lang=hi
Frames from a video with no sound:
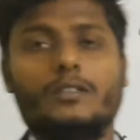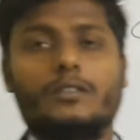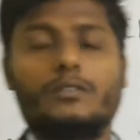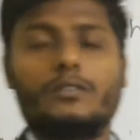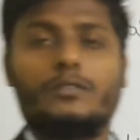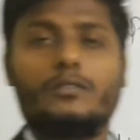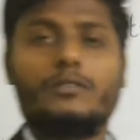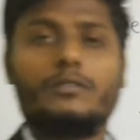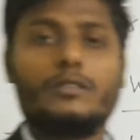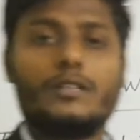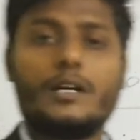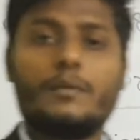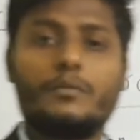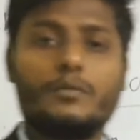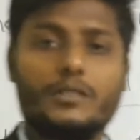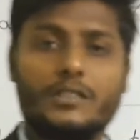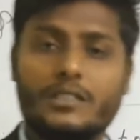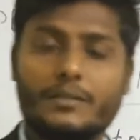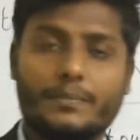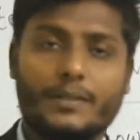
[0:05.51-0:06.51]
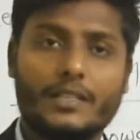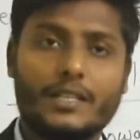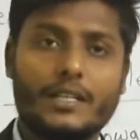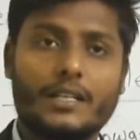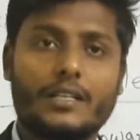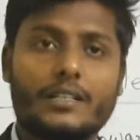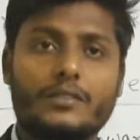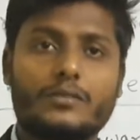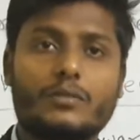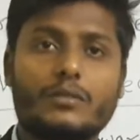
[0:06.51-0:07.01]
तो आपको जैसे पता
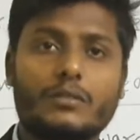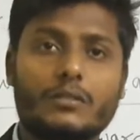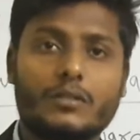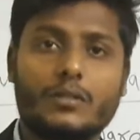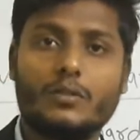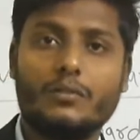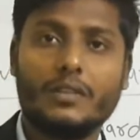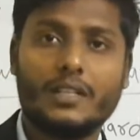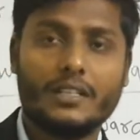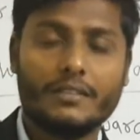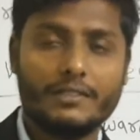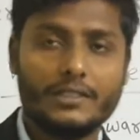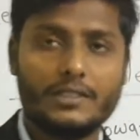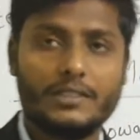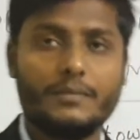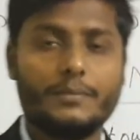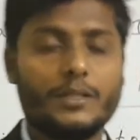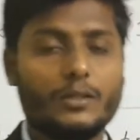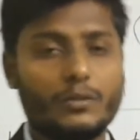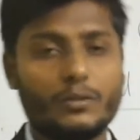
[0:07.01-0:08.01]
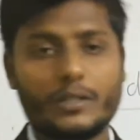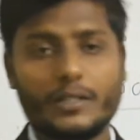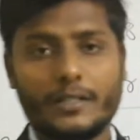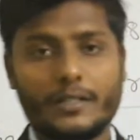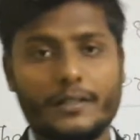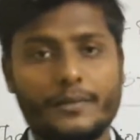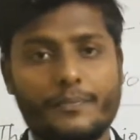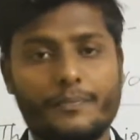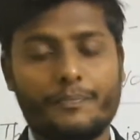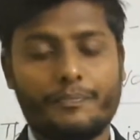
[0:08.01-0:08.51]
है कि स्कूल कोविड की वजह से बंद हो गए
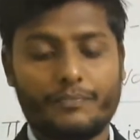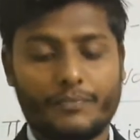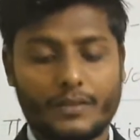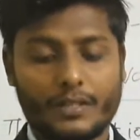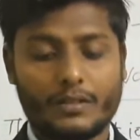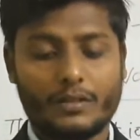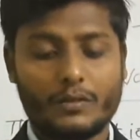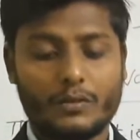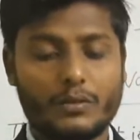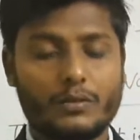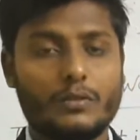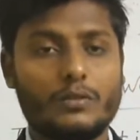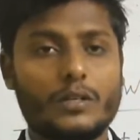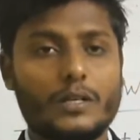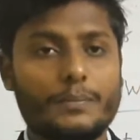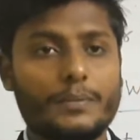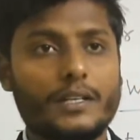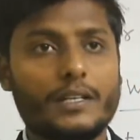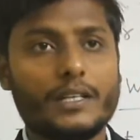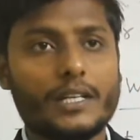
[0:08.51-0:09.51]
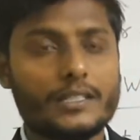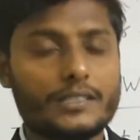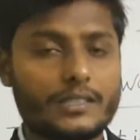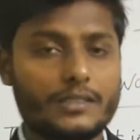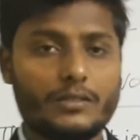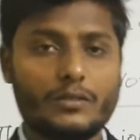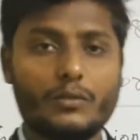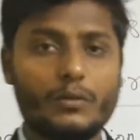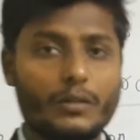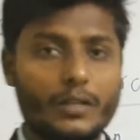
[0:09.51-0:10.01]
हैं तो अपनी
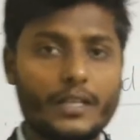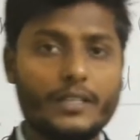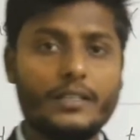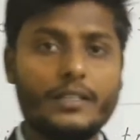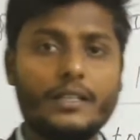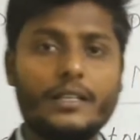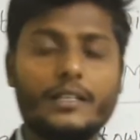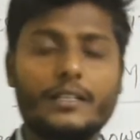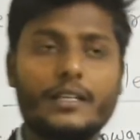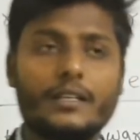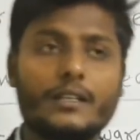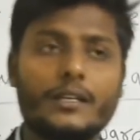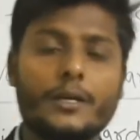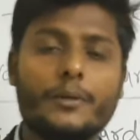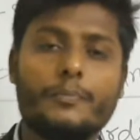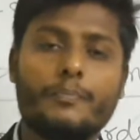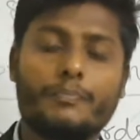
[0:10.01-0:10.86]
क्लासेज ऑनलाइन ही लगेगी